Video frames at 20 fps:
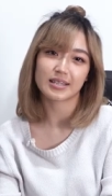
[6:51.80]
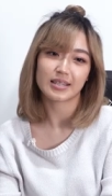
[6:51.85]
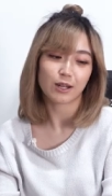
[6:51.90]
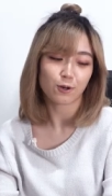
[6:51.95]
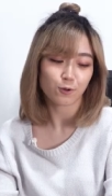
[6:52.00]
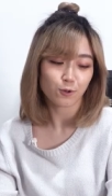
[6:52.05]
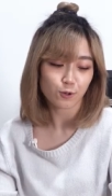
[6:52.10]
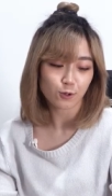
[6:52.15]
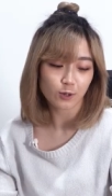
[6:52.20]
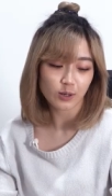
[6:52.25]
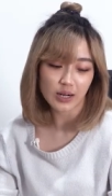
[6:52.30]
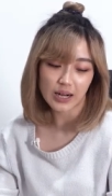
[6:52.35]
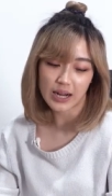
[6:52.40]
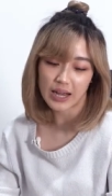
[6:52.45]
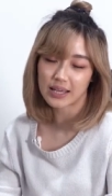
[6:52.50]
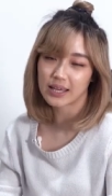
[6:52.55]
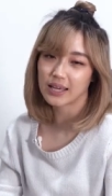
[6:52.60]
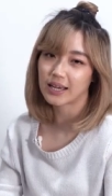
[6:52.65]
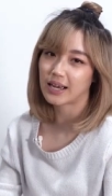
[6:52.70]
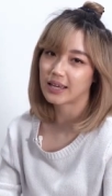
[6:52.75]
dan untuk
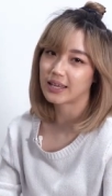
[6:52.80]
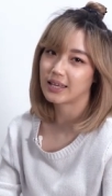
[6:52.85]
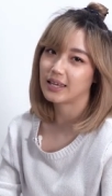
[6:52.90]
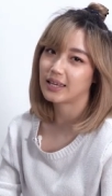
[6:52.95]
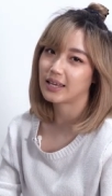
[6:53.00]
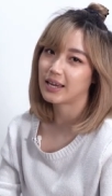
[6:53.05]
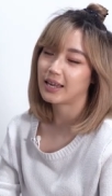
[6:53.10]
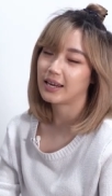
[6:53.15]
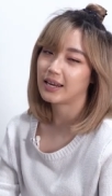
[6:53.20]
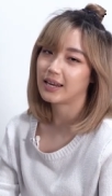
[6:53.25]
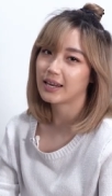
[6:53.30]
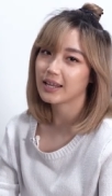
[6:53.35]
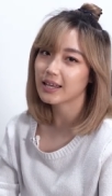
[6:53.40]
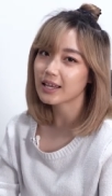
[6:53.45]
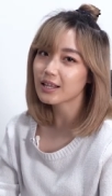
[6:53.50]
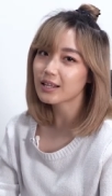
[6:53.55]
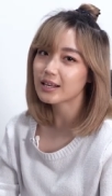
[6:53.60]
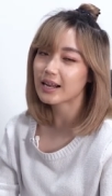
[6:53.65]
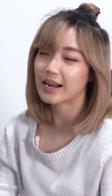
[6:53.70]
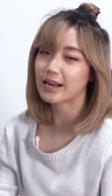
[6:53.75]
kaki kakinya
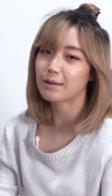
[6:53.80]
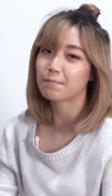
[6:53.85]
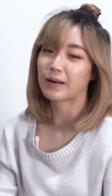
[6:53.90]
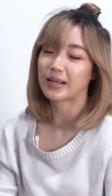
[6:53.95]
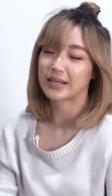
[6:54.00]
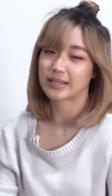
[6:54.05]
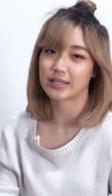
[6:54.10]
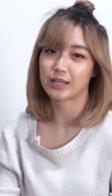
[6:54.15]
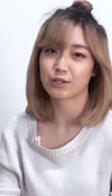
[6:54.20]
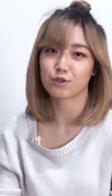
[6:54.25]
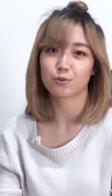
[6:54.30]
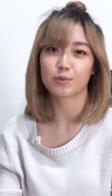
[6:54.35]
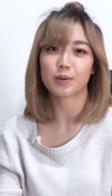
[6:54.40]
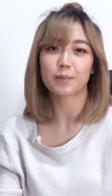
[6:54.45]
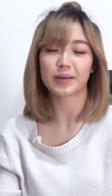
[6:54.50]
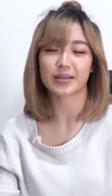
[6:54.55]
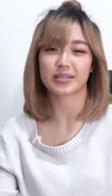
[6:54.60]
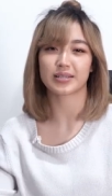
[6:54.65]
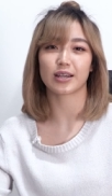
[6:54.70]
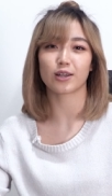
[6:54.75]
ini dari plastik
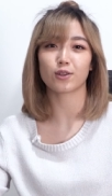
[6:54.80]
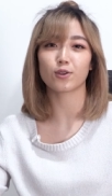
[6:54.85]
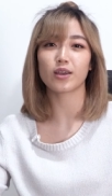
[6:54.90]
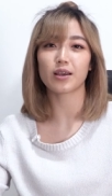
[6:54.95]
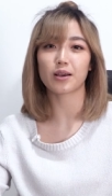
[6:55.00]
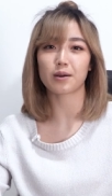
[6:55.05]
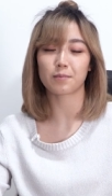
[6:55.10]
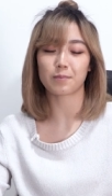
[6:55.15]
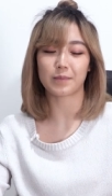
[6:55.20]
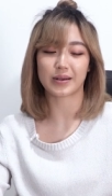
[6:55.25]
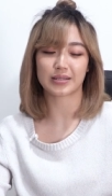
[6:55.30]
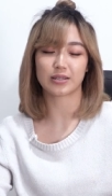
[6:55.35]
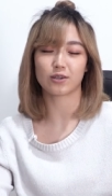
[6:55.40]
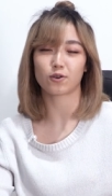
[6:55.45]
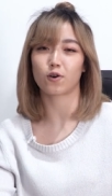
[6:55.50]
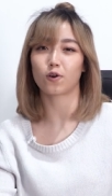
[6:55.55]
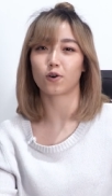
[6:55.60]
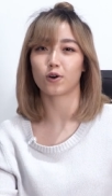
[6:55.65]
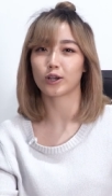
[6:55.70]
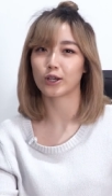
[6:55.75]
cuman plastiknya tuh yang masih
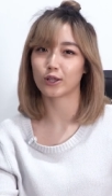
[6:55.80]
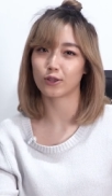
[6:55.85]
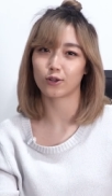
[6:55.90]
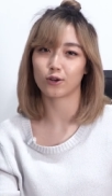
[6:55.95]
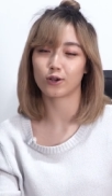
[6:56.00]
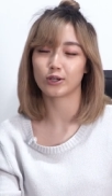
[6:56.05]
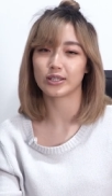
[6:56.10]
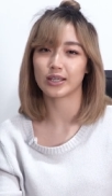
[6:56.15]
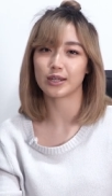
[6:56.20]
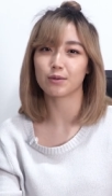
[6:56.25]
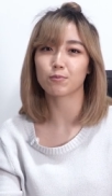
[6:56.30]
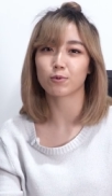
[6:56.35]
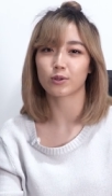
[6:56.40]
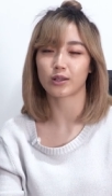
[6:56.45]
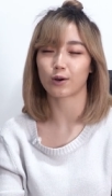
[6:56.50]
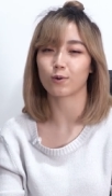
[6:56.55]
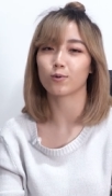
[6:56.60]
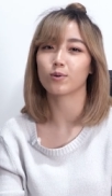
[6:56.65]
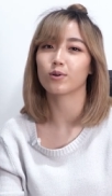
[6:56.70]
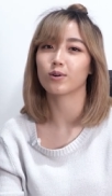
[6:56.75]
kokoh gitu loh jadi
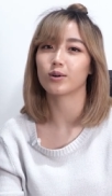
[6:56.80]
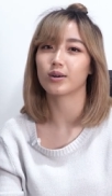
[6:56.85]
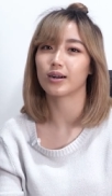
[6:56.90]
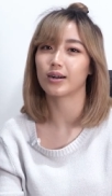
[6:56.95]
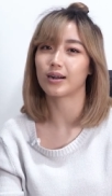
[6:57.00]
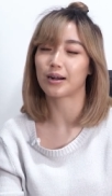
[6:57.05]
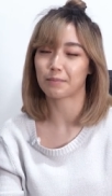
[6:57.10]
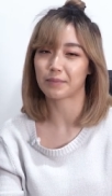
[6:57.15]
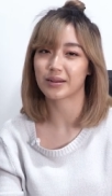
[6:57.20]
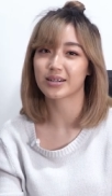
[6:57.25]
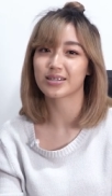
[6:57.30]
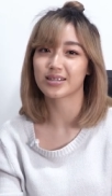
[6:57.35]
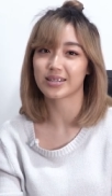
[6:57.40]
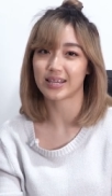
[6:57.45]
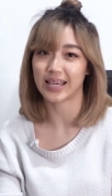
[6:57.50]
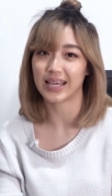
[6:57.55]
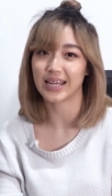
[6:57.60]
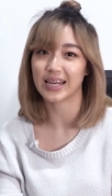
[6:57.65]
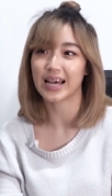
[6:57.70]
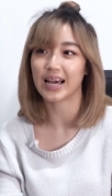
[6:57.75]
menurut aku aman
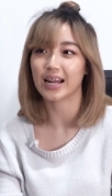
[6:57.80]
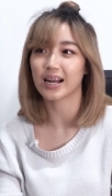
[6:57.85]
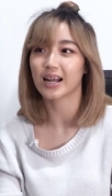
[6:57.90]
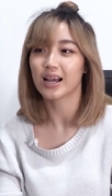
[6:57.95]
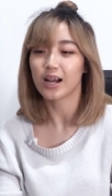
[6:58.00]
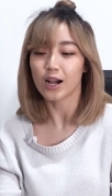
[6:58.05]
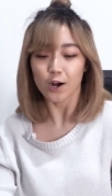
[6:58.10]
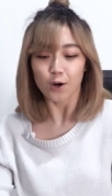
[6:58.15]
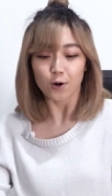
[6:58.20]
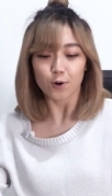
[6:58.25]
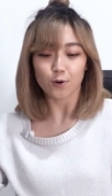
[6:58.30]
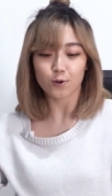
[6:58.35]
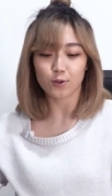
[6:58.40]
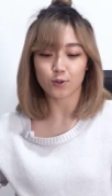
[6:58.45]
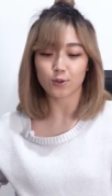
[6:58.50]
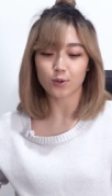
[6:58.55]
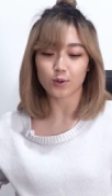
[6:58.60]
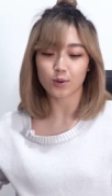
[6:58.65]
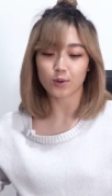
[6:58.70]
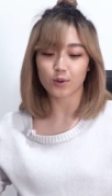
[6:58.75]
sih dan
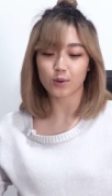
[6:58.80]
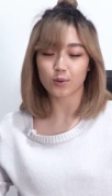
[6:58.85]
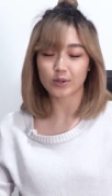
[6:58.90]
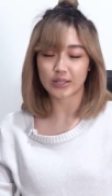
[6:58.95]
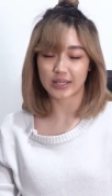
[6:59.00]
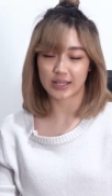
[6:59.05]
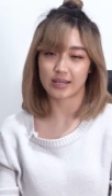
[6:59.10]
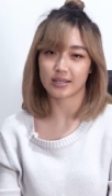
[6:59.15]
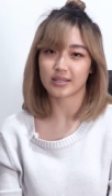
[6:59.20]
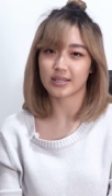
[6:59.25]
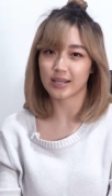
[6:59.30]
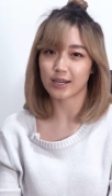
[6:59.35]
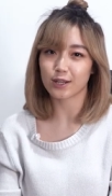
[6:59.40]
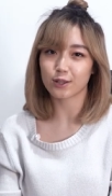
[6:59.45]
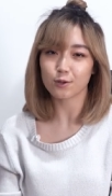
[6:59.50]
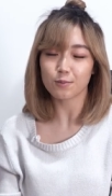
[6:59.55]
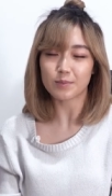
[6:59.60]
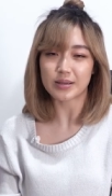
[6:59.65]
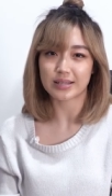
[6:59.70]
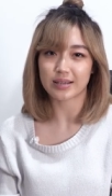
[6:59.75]
untuk kursinya sendiri
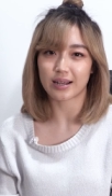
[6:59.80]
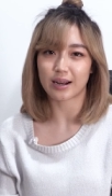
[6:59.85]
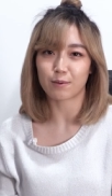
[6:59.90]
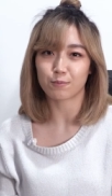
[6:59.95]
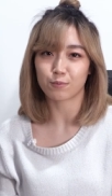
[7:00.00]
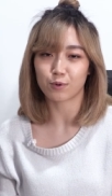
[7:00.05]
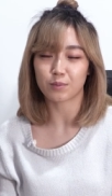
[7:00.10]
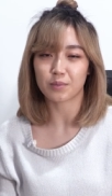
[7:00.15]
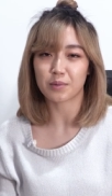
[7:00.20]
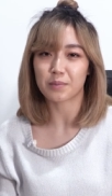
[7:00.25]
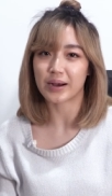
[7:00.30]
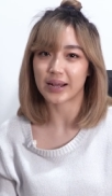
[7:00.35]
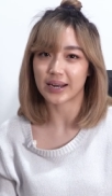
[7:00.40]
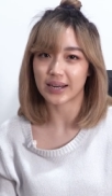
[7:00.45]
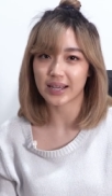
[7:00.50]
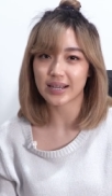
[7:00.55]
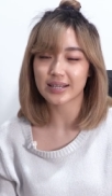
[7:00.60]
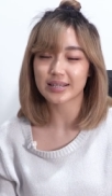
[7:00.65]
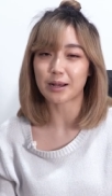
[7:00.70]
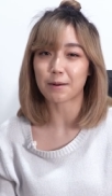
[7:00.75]
tuh bisa nampung
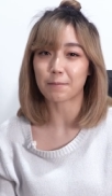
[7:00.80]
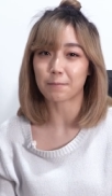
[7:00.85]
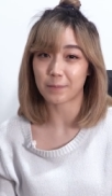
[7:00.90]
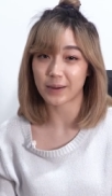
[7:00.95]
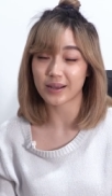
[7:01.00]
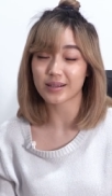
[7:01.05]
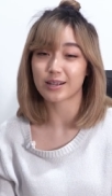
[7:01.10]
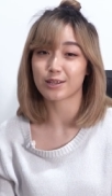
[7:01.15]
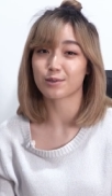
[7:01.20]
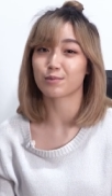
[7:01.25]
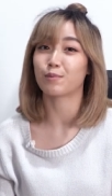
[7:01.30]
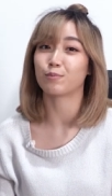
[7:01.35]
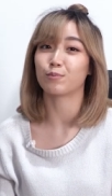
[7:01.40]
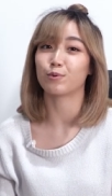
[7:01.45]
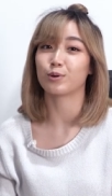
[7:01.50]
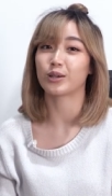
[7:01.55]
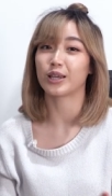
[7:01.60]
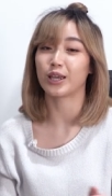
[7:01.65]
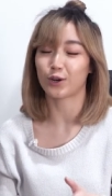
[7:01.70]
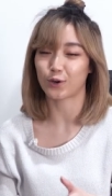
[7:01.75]
bebannya sampai 150
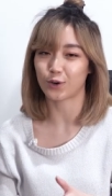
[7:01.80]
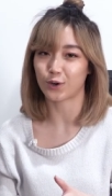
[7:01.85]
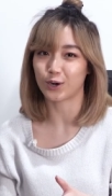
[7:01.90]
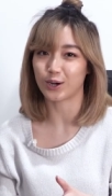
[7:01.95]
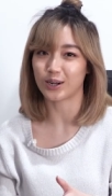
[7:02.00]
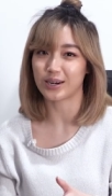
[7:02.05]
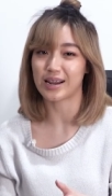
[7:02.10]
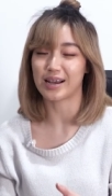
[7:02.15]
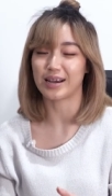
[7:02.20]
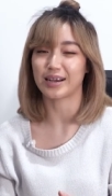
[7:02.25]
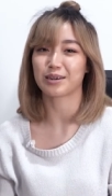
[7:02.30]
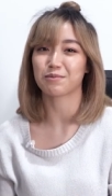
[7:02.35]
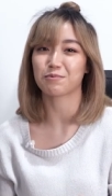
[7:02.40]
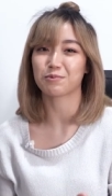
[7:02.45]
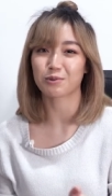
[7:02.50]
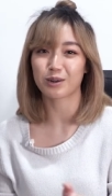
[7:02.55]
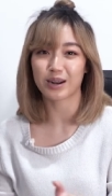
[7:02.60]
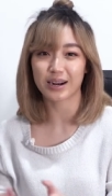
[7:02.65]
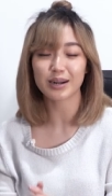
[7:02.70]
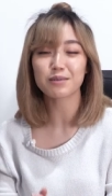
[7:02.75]
kilo nah
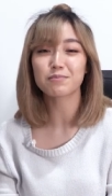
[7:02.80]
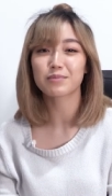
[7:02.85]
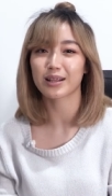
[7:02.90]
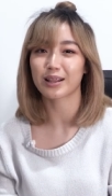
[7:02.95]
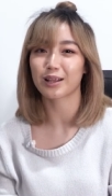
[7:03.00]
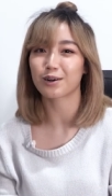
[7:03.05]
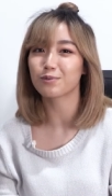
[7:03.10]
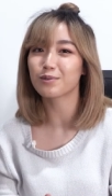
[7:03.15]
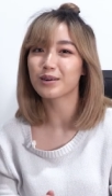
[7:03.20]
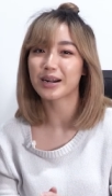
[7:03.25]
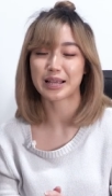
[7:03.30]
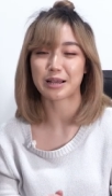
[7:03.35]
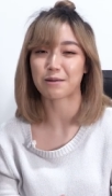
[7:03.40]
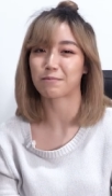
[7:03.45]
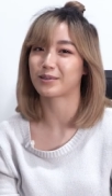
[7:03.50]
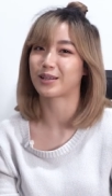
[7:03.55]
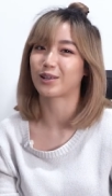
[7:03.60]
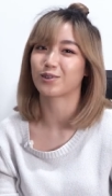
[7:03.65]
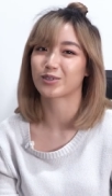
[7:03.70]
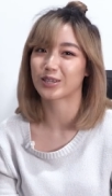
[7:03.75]
kebetulan kan berat aku nggak
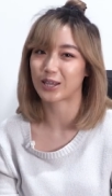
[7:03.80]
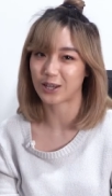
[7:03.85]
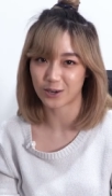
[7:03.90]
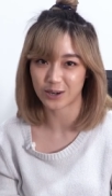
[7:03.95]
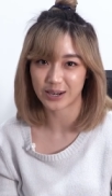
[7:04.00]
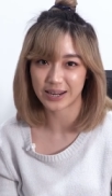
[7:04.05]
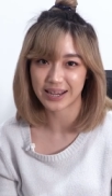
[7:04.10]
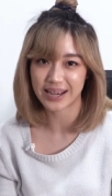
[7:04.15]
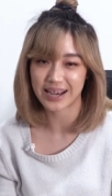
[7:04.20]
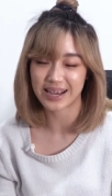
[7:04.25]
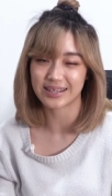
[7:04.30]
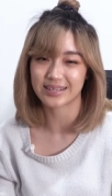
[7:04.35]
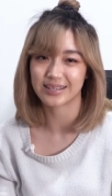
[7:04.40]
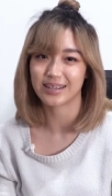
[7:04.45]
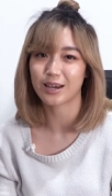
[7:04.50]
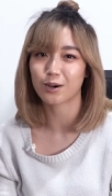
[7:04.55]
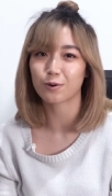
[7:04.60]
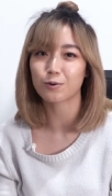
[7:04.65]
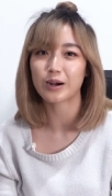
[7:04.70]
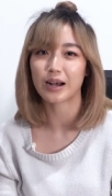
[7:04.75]
nyampe 100 kilo nih guys
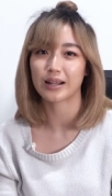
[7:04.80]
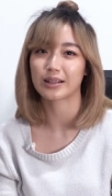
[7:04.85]
jadi aku